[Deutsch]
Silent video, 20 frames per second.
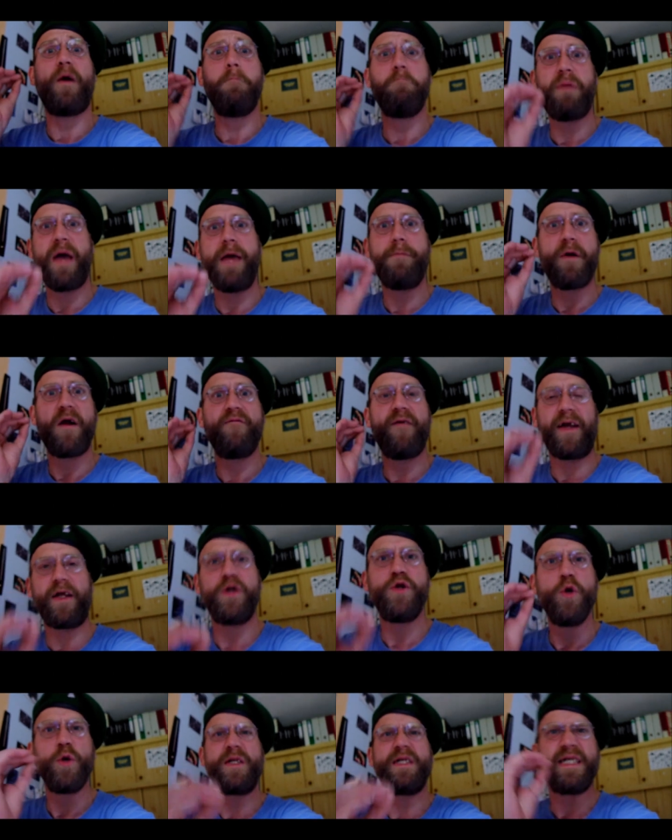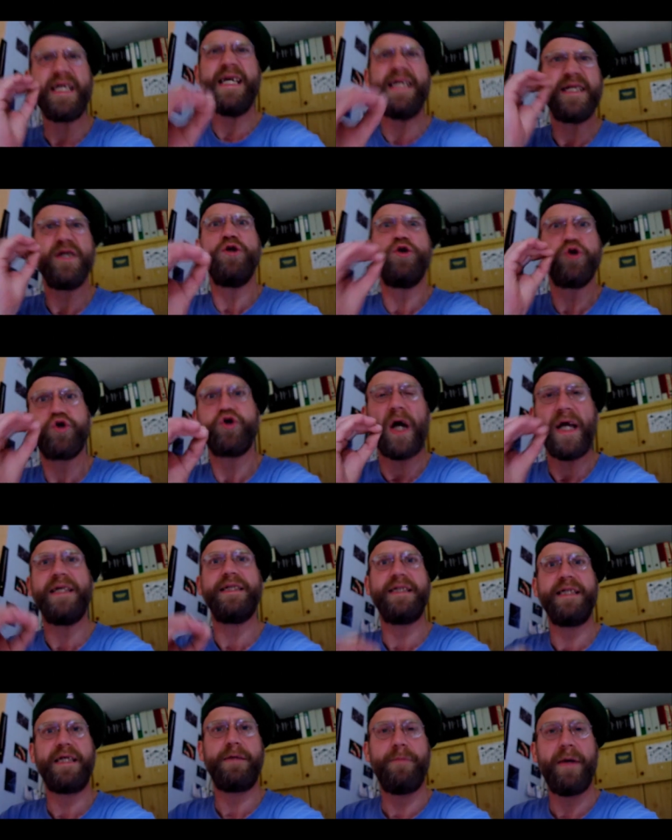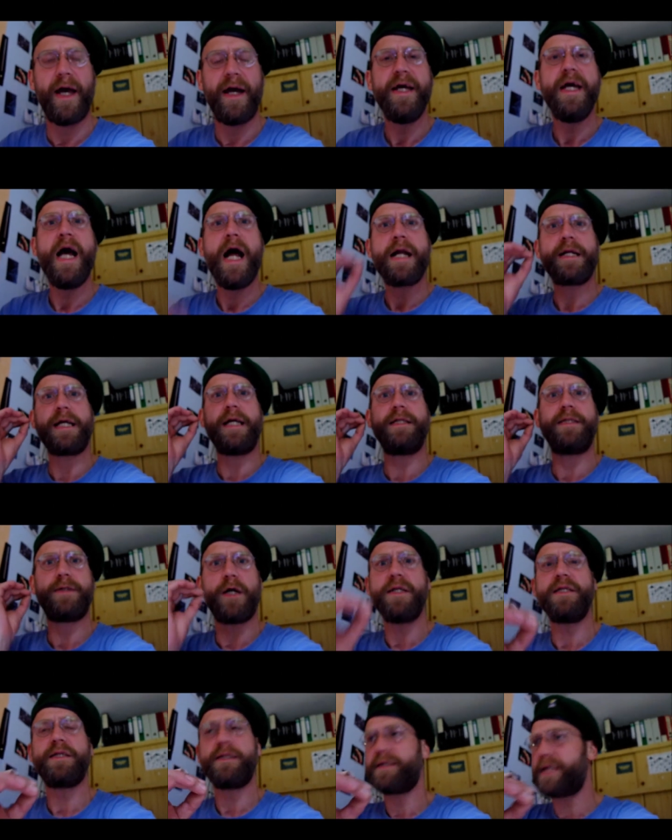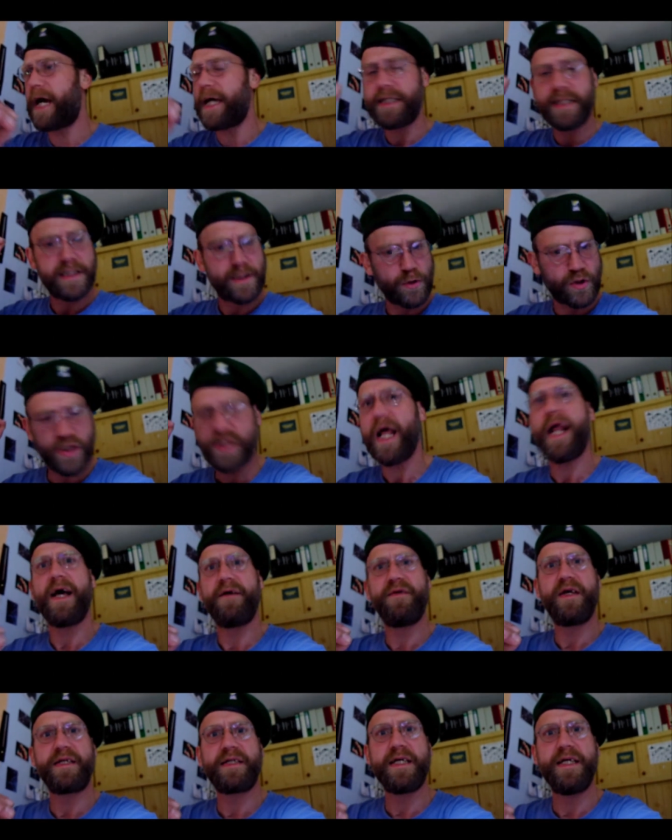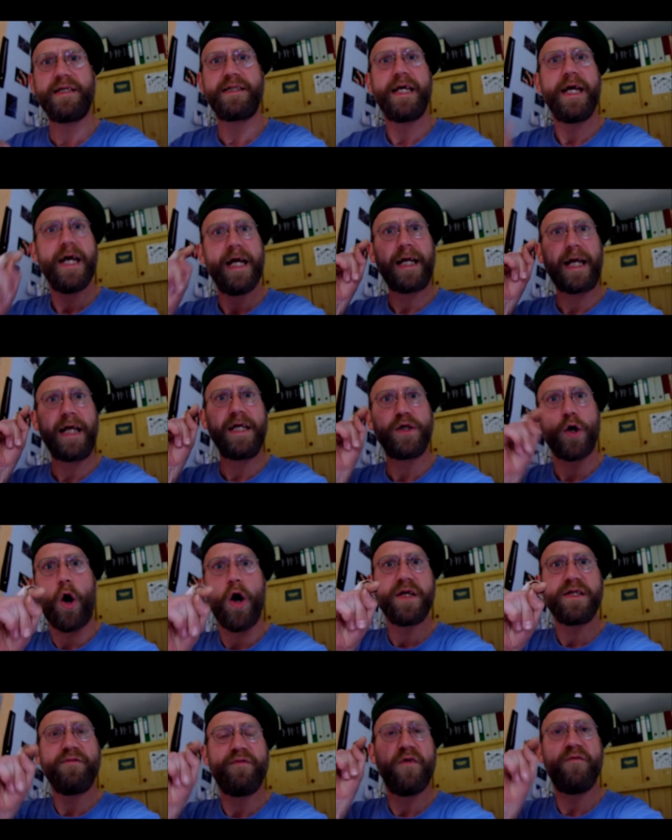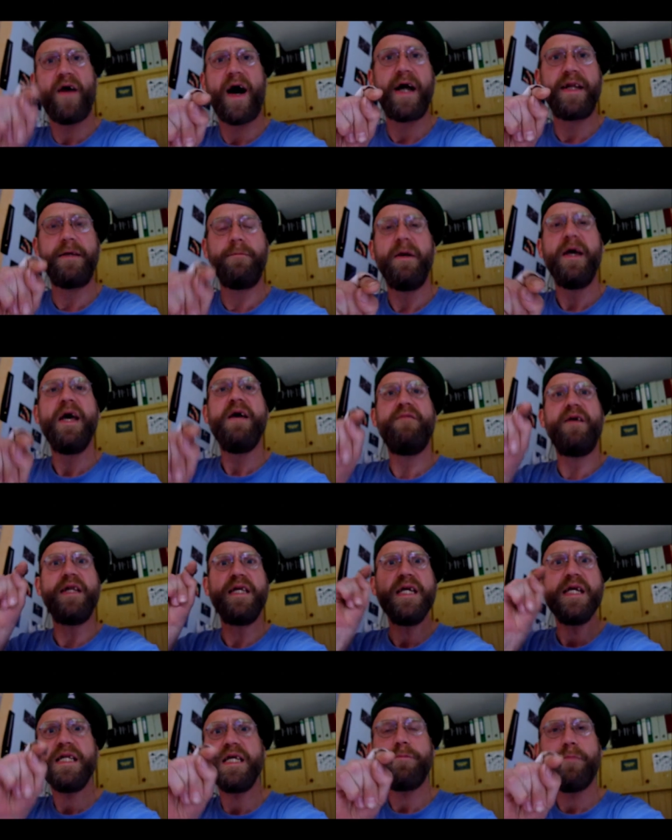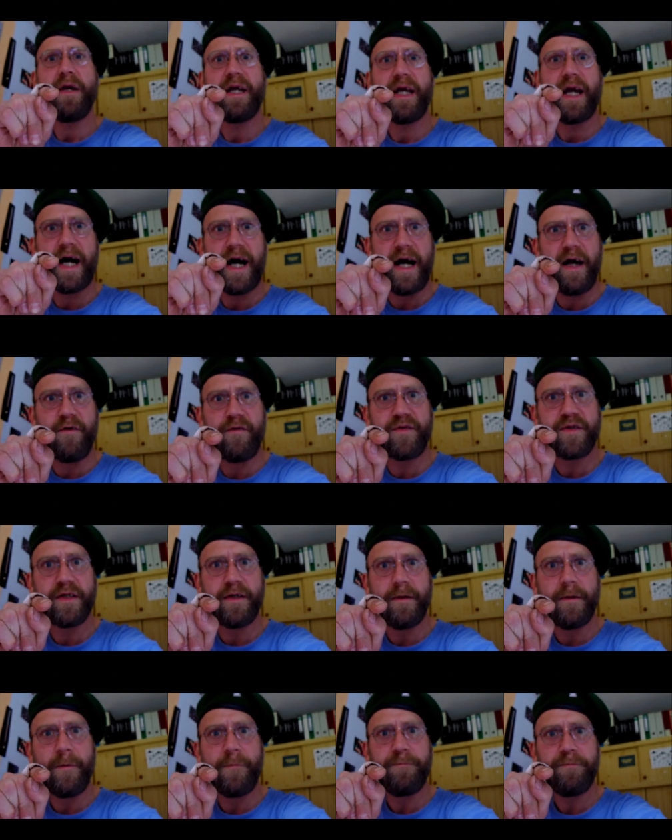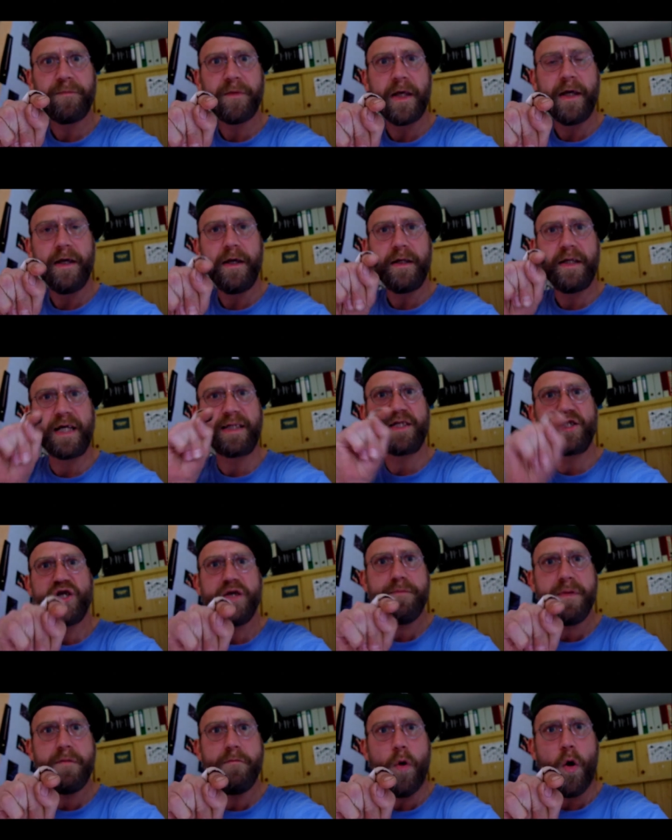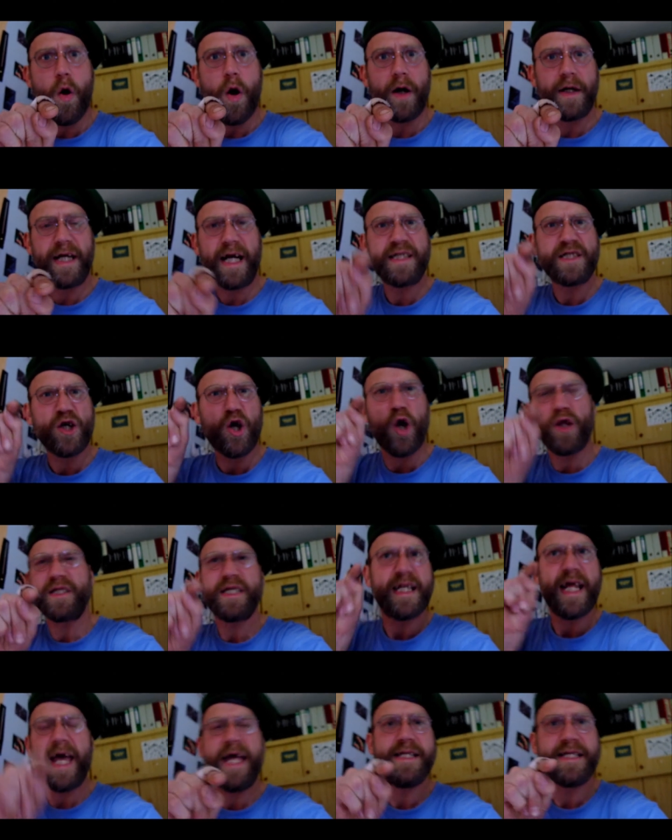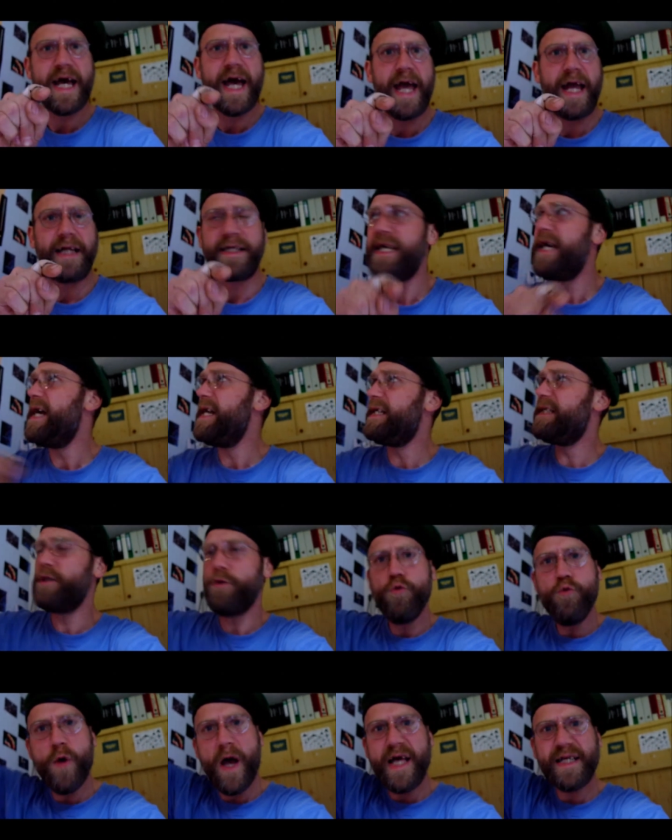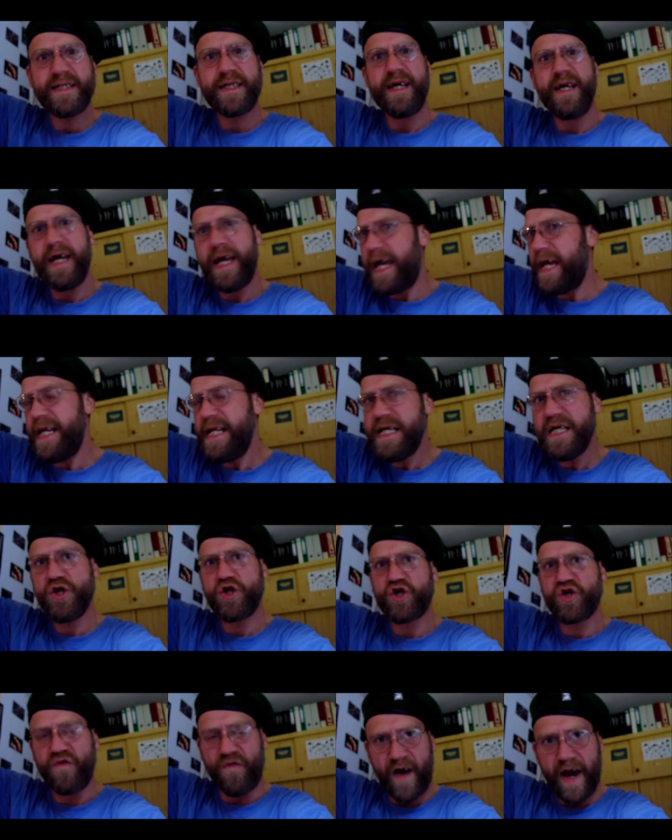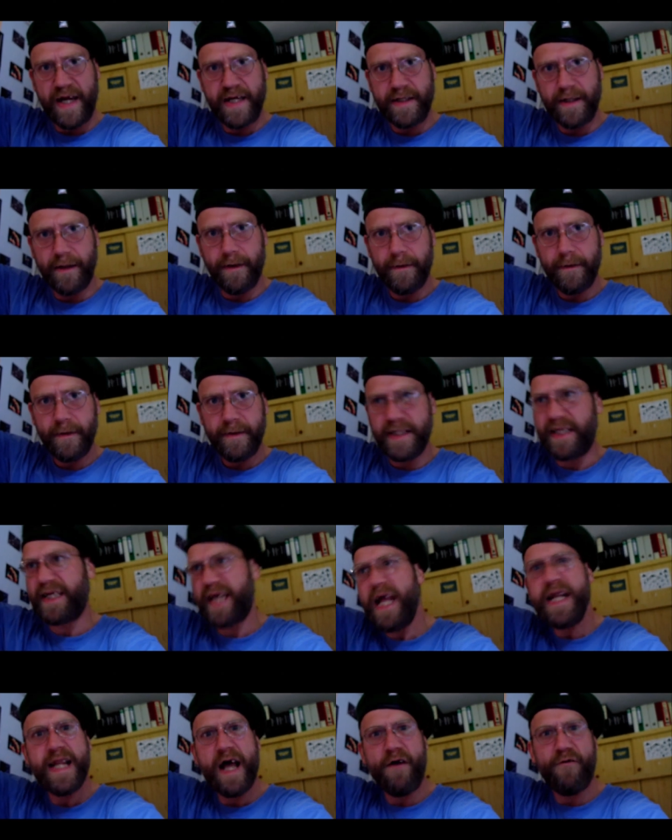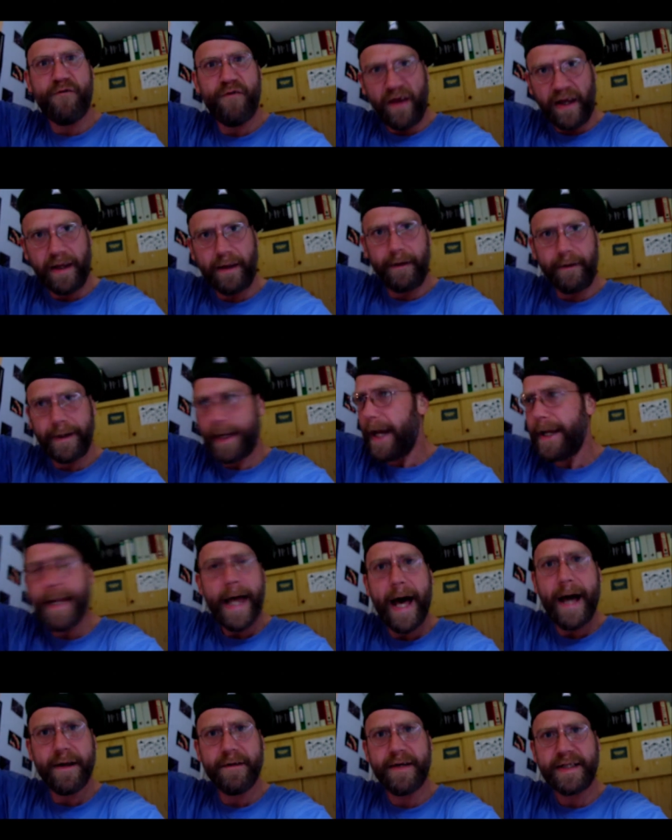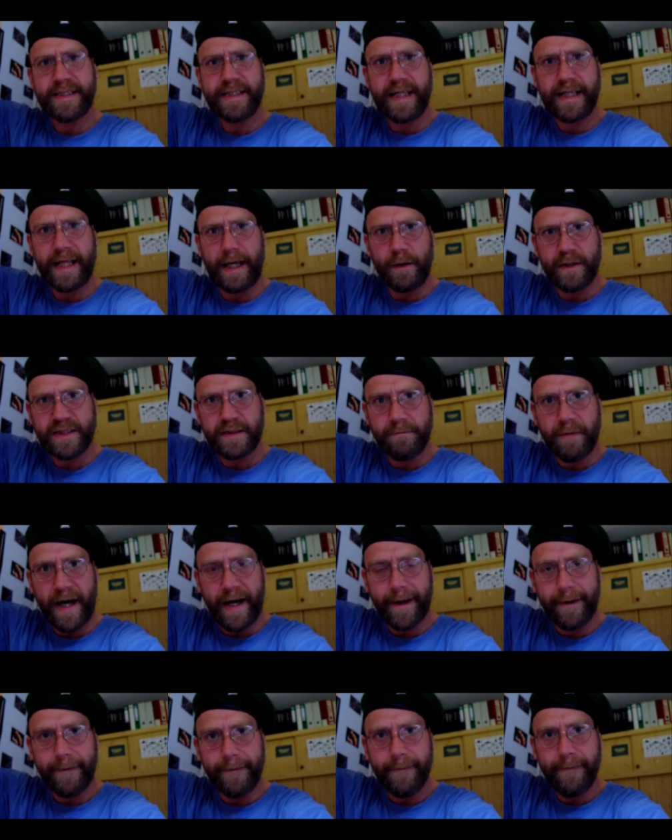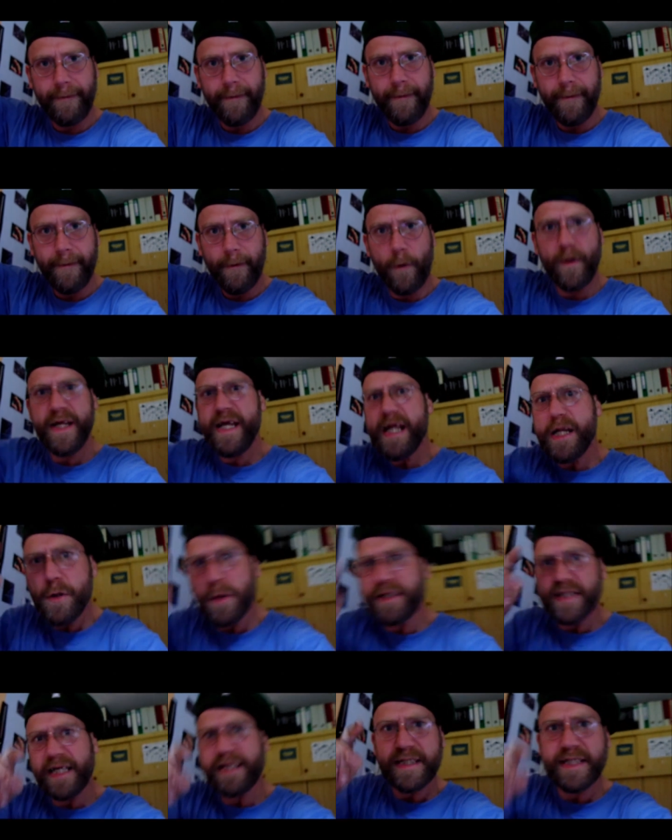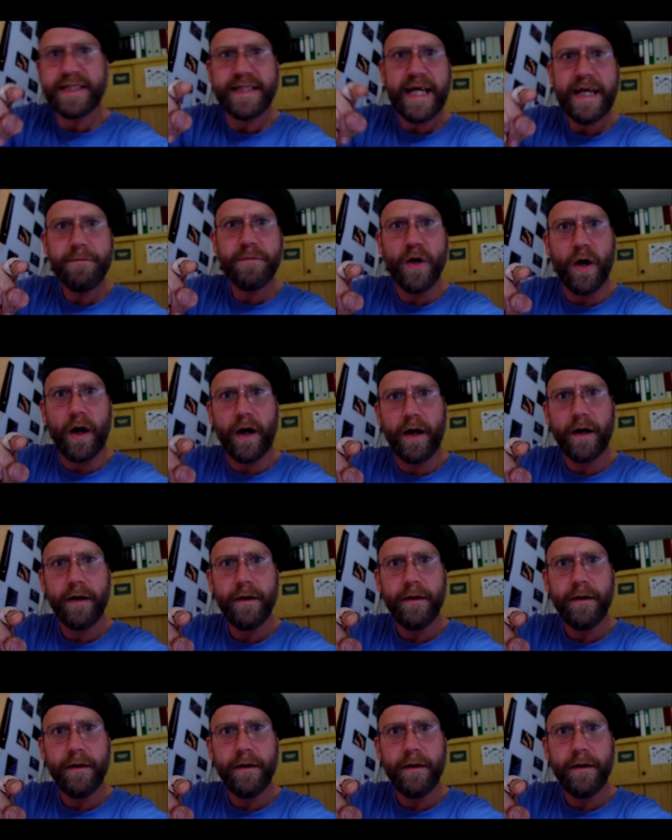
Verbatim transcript: Paper weg nutzt diesen Scheiß nicht mehr. Denn sonst, sage ich hier, so knall wie es ist, kann ich euch nicht für wahrnehmen. Wenn ihr nicht begreift, dass GP Morgan, der ganze Rotze dahinter hängt, diese US-Elitenschweine, die Kinder ficken, keine Ahnung, was sie da draußen machen. Und ihr nutzt das System noch.